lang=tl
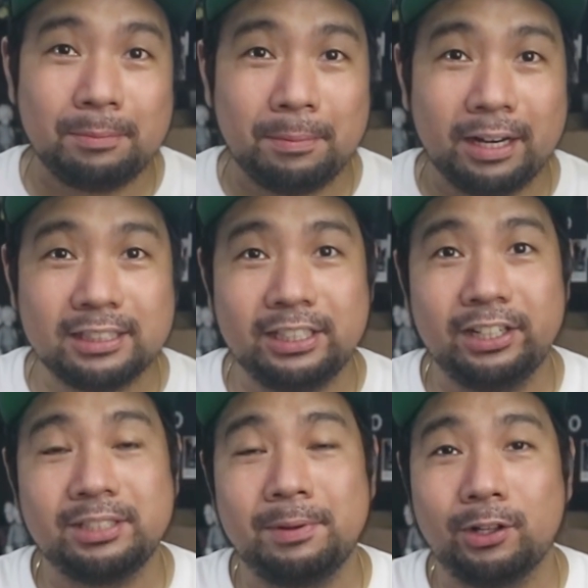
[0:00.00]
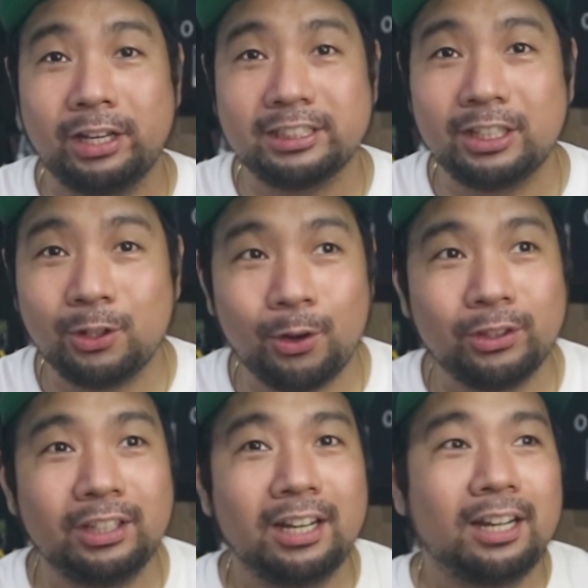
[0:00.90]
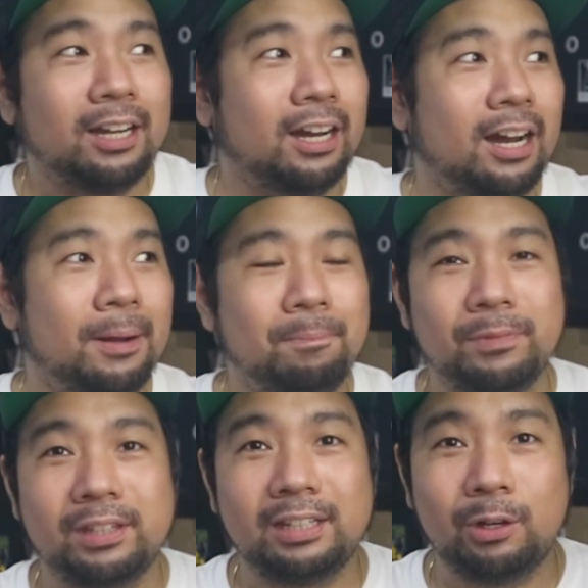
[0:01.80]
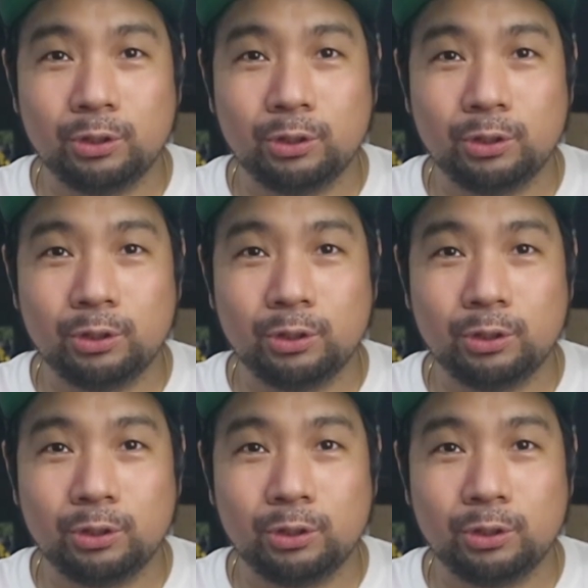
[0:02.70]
ng ibang mga sneakers na meron tayo sa likod um,